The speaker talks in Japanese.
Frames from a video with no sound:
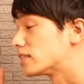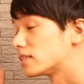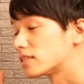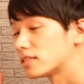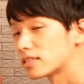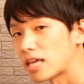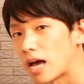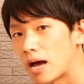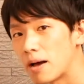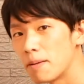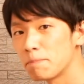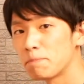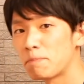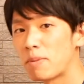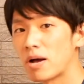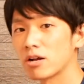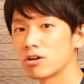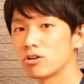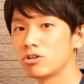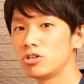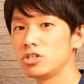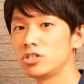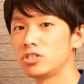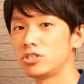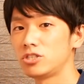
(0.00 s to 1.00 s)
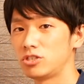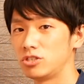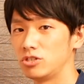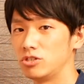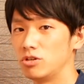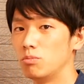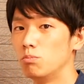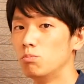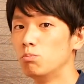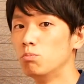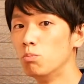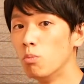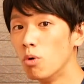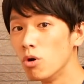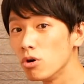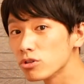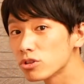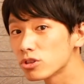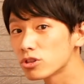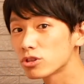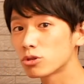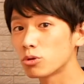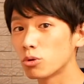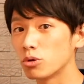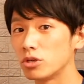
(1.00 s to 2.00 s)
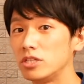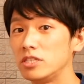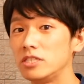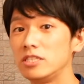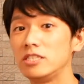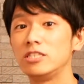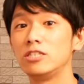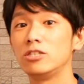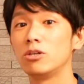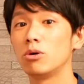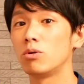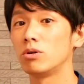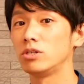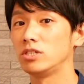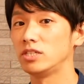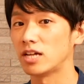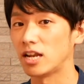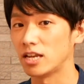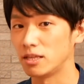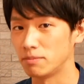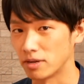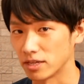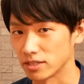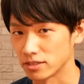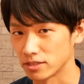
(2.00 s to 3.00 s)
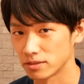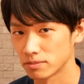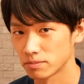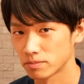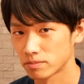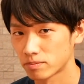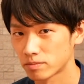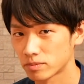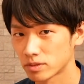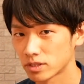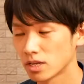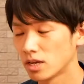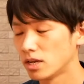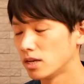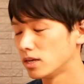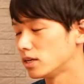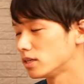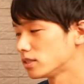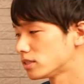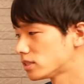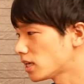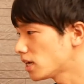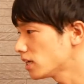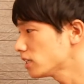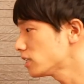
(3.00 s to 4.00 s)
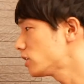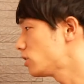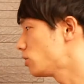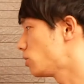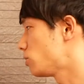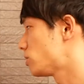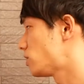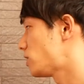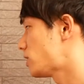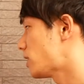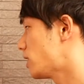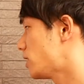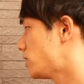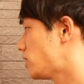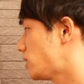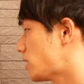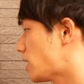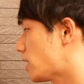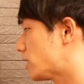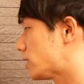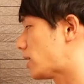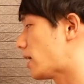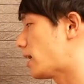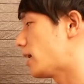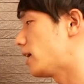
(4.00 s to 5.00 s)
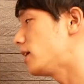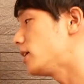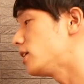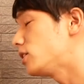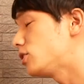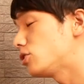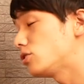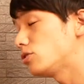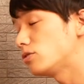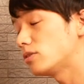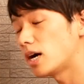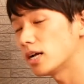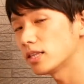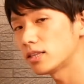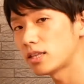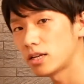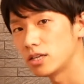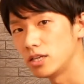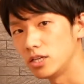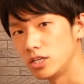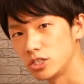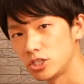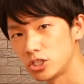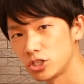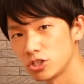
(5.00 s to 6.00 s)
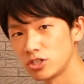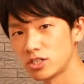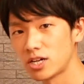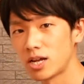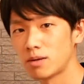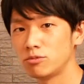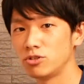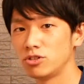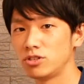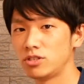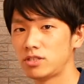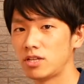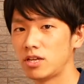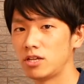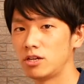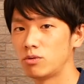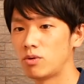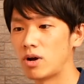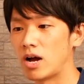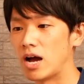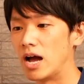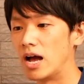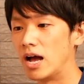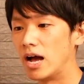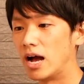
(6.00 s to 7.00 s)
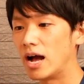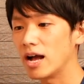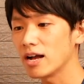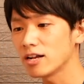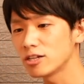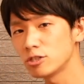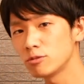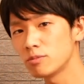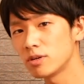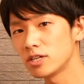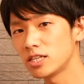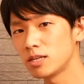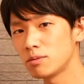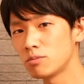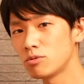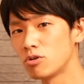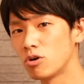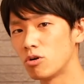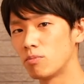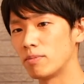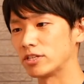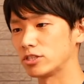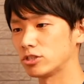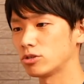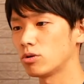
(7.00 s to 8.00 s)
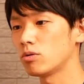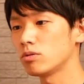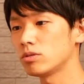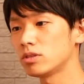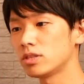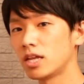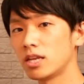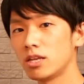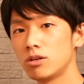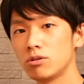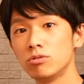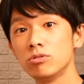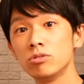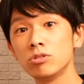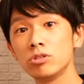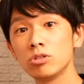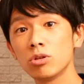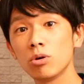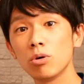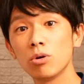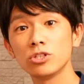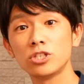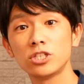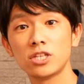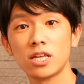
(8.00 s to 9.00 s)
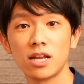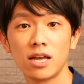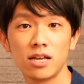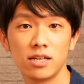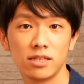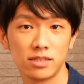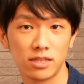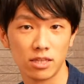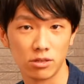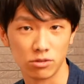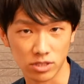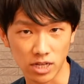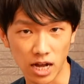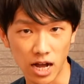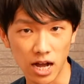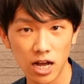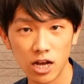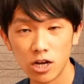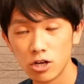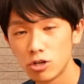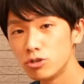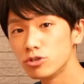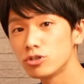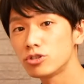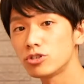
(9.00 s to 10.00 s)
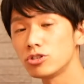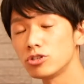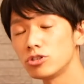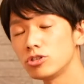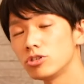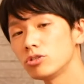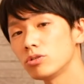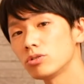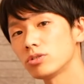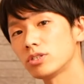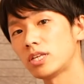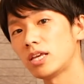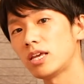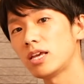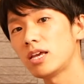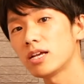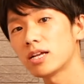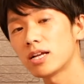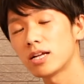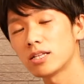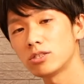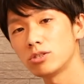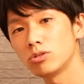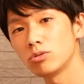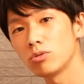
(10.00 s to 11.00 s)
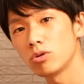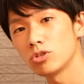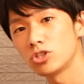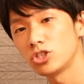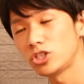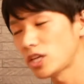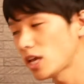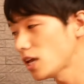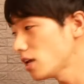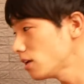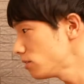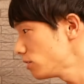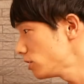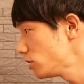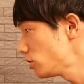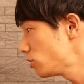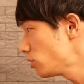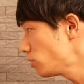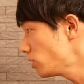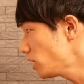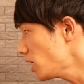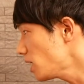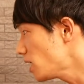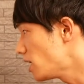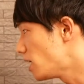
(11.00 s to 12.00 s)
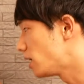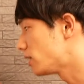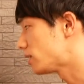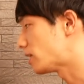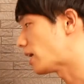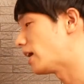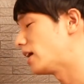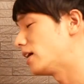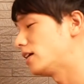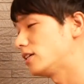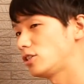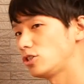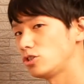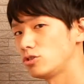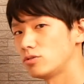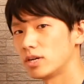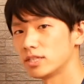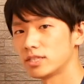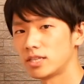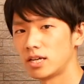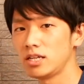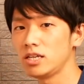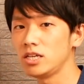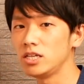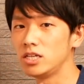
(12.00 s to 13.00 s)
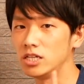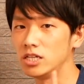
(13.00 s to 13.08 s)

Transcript: タンパク質もっと必要になります。さっきお伝えした体重あたり 1g っていうのは、あくまでも、まそんなに運動してないっていうか、普通の生活をしている人で体重あたり